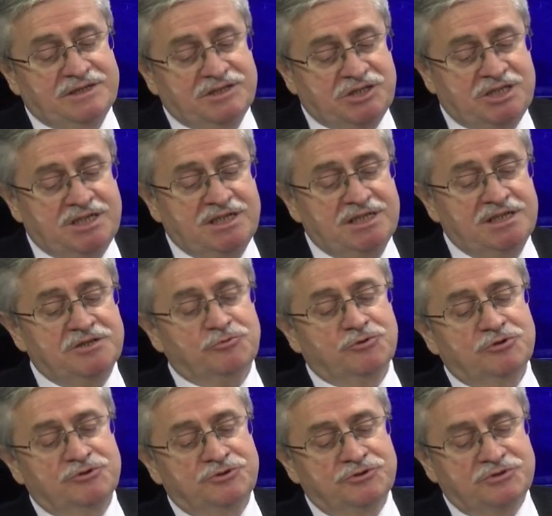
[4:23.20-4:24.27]
şiir
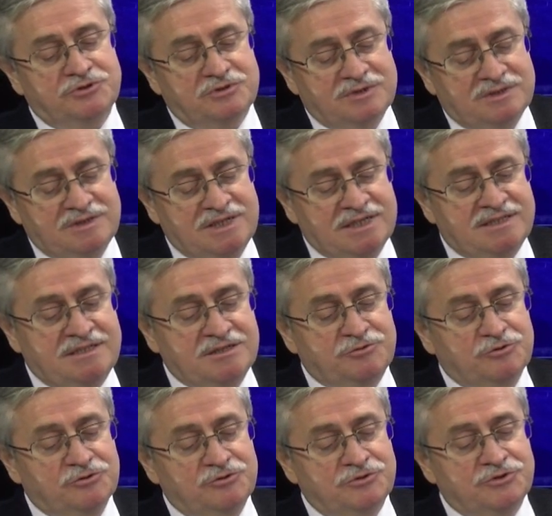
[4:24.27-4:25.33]
olur, nesir
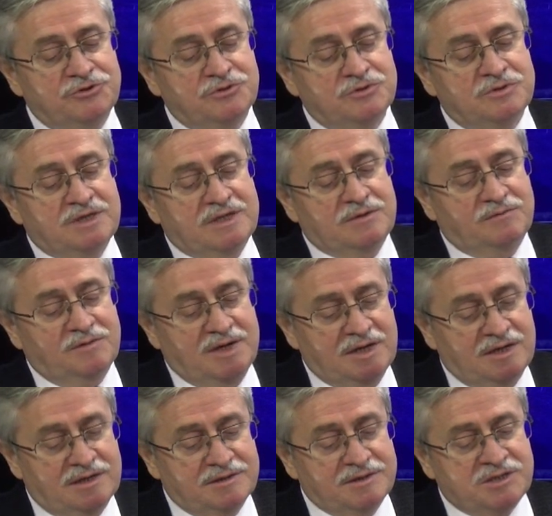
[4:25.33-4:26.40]
olur
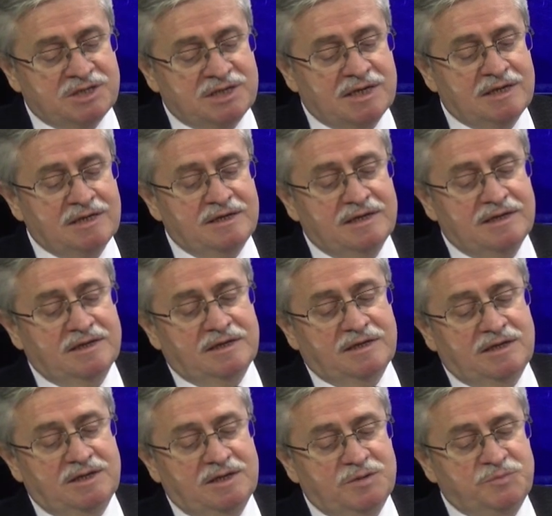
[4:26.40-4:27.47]
veya işte
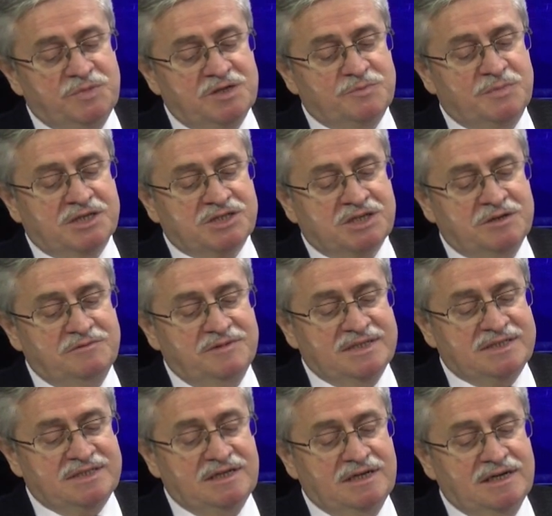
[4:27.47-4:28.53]
e, bir başka
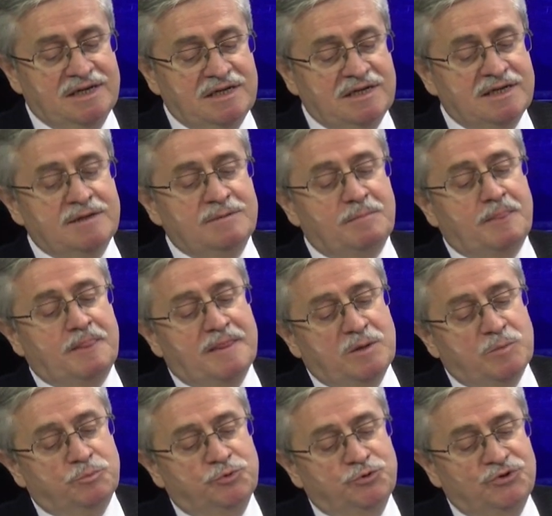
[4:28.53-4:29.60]
vesileyle
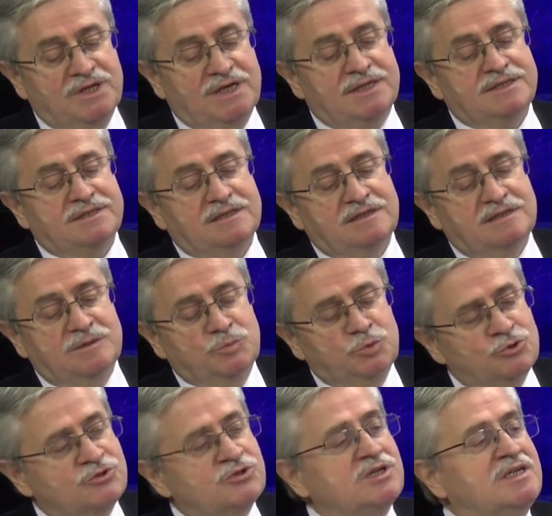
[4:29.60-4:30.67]
bunlar
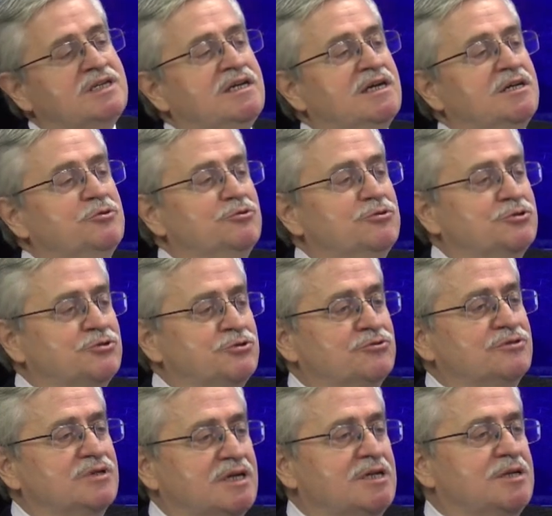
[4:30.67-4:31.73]
musikiye
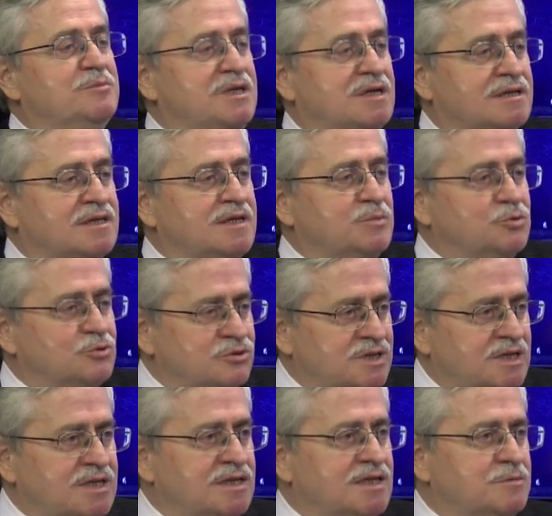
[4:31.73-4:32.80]
dönüşür. Edebiyatla
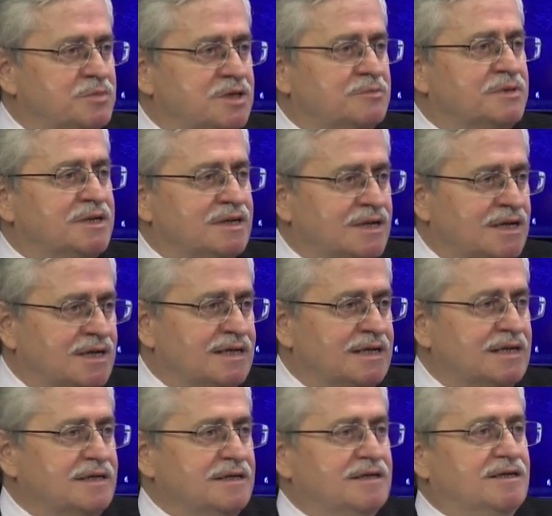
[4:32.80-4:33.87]
musiki de birbirinden
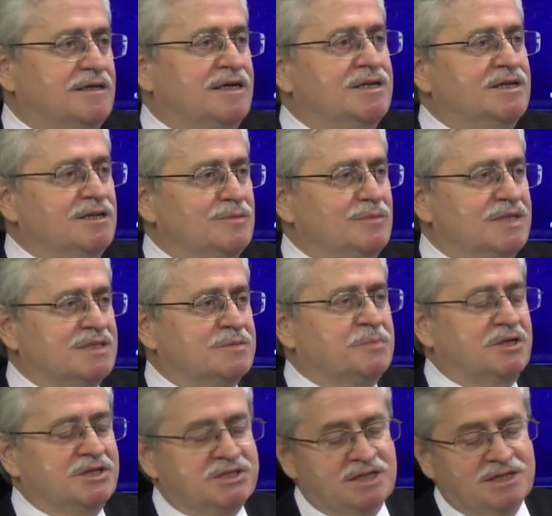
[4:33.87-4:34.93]
Tabii. ayrılmaz
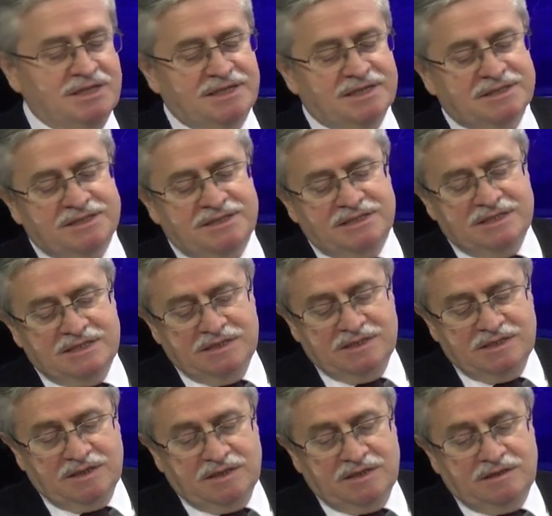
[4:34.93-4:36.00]
parçalardır.
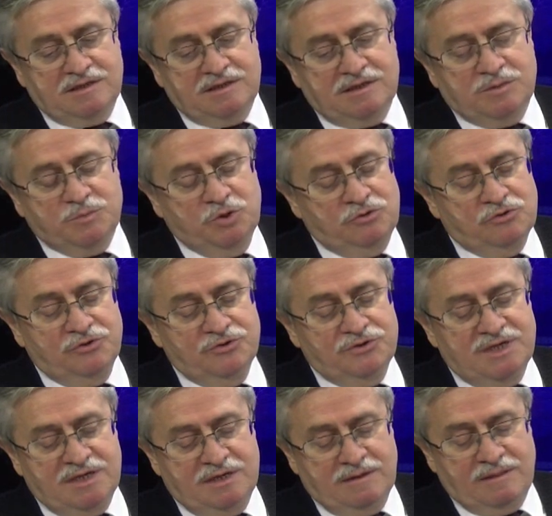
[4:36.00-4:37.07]
Tabii. E, bu
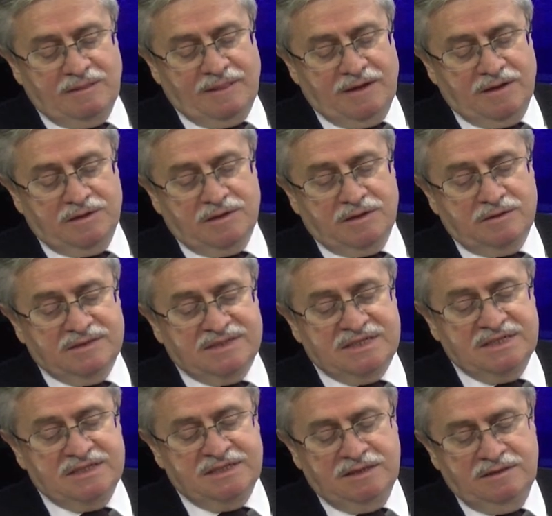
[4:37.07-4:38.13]
konuda e,
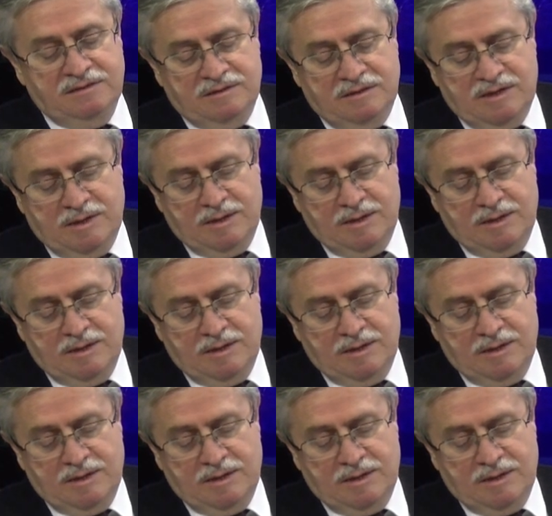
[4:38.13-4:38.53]
sizin